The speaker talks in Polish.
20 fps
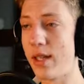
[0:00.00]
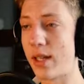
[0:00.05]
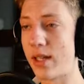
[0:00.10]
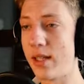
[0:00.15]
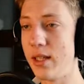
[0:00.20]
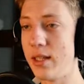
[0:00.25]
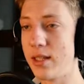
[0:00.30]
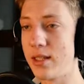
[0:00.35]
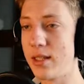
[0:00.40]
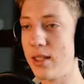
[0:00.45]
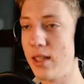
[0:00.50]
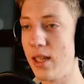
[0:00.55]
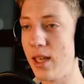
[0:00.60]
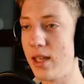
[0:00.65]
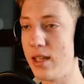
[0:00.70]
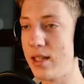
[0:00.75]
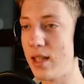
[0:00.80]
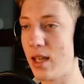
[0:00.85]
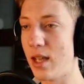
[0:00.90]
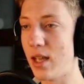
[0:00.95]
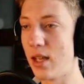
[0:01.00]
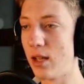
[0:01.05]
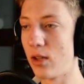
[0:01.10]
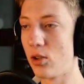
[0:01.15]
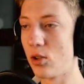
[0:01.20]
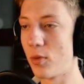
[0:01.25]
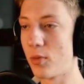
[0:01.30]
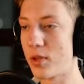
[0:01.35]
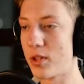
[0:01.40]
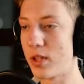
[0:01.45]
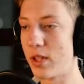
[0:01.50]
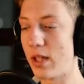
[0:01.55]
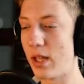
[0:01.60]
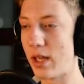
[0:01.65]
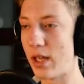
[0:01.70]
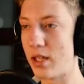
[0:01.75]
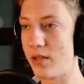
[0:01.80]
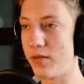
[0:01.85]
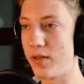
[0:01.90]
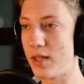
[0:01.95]
jak nic nie jedzie, to można
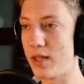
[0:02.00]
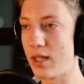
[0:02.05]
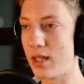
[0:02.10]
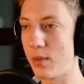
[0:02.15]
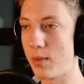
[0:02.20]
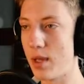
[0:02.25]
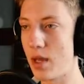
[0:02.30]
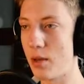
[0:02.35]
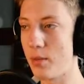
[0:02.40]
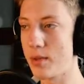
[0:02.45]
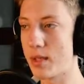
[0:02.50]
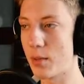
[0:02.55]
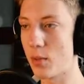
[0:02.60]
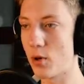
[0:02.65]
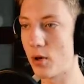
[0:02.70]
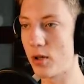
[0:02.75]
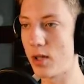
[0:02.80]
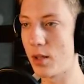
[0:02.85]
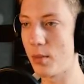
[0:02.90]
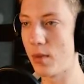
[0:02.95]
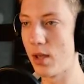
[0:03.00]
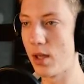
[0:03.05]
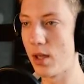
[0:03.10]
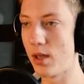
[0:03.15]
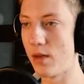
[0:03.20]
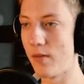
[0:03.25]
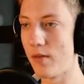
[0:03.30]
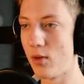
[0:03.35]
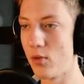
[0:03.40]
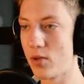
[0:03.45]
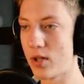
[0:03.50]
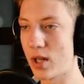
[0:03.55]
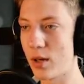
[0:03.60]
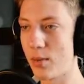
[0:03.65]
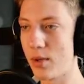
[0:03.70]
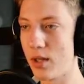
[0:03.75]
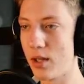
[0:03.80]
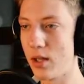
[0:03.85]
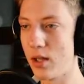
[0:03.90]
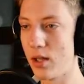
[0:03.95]
jechać, więc zabijałem samochodem
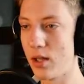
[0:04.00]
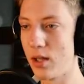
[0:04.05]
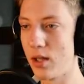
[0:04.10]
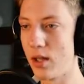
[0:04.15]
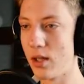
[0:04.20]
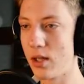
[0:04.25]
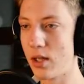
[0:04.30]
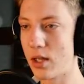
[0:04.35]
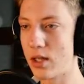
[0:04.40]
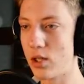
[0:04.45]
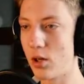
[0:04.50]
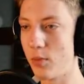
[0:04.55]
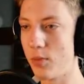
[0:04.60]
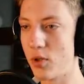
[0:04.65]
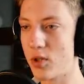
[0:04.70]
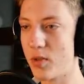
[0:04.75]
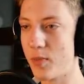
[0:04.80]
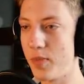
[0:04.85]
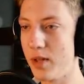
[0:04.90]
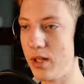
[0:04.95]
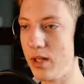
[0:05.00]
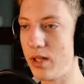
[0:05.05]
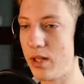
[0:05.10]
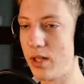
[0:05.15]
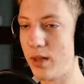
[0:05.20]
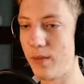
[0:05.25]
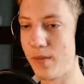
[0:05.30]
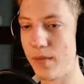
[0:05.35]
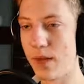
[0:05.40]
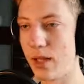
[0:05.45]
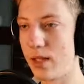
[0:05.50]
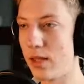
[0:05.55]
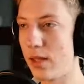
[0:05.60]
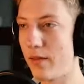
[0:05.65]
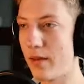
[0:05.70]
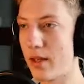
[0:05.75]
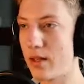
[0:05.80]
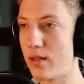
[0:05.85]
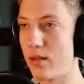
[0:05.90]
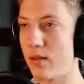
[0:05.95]
wyruszamy. Jak się robił sprint?
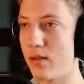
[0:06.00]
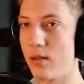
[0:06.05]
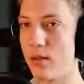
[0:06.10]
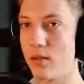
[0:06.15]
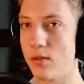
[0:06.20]
Nieważne,